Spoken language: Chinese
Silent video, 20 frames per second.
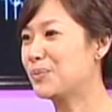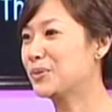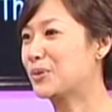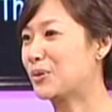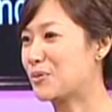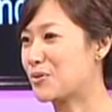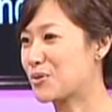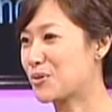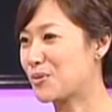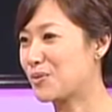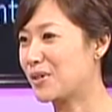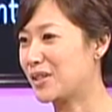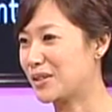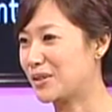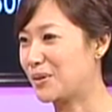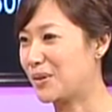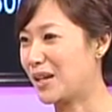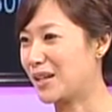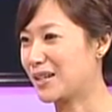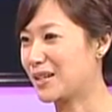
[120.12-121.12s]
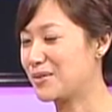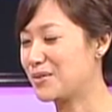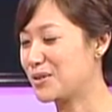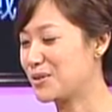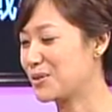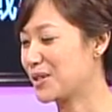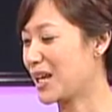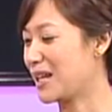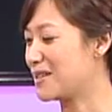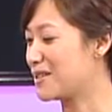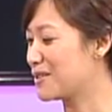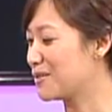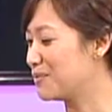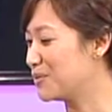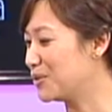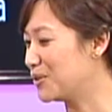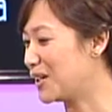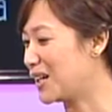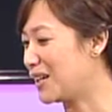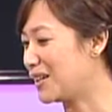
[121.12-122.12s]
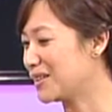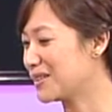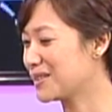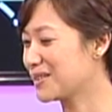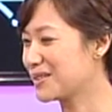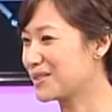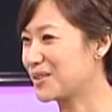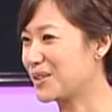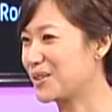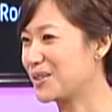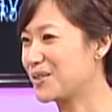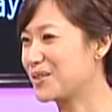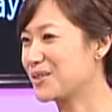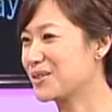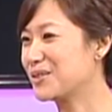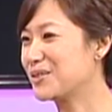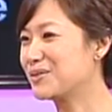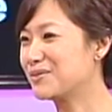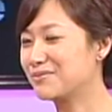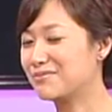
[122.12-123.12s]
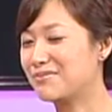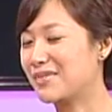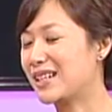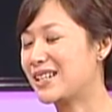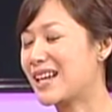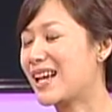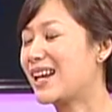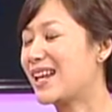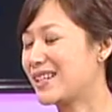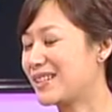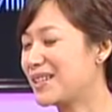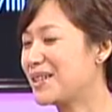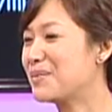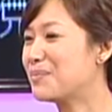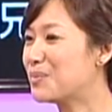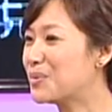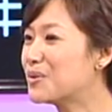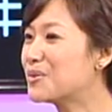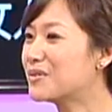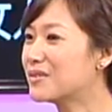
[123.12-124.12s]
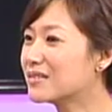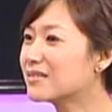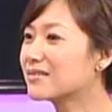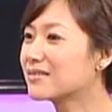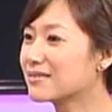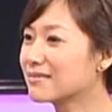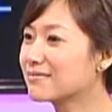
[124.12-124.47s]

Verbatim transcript: 懂中文的话，干脆就看字幕好了，所以就没带来那一部。嗯，就